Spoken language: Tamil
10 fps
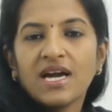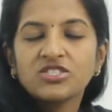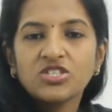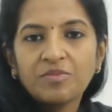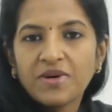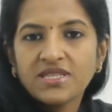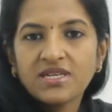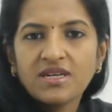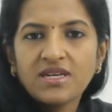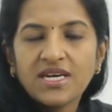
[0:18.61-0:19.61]
ஆக்சுவலி
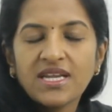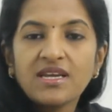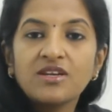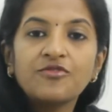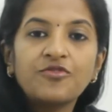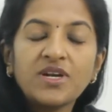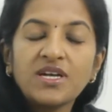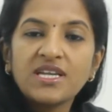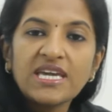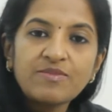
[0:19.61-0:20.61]
பார்த்தீங்கன்னா நிறைய
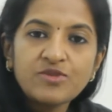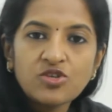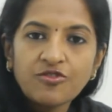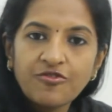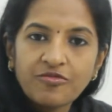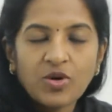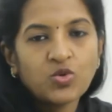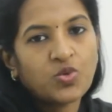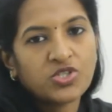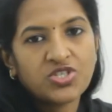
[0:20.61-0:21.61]
டிஃப்ரெண்ட் டைப்ஸ் ஆஃப்
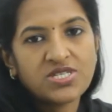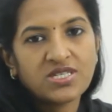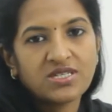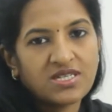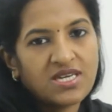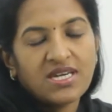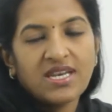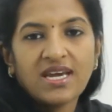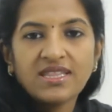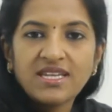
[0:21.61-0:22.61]
மவுத் வாஷஸ் இருக்குது
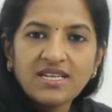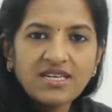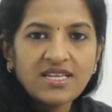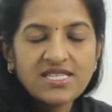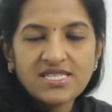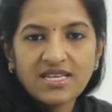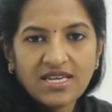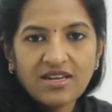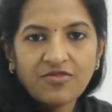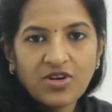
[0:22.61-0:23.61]
நீங்கள் அந்த இன்க்ரீடியன்ஸில்
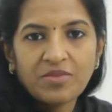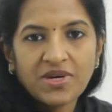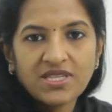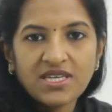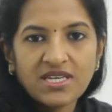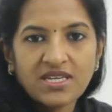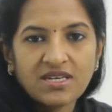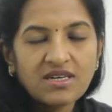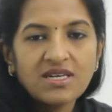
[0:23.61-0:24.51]
கேர்ஃபுல்லாக பார்த்தீங்கன்னா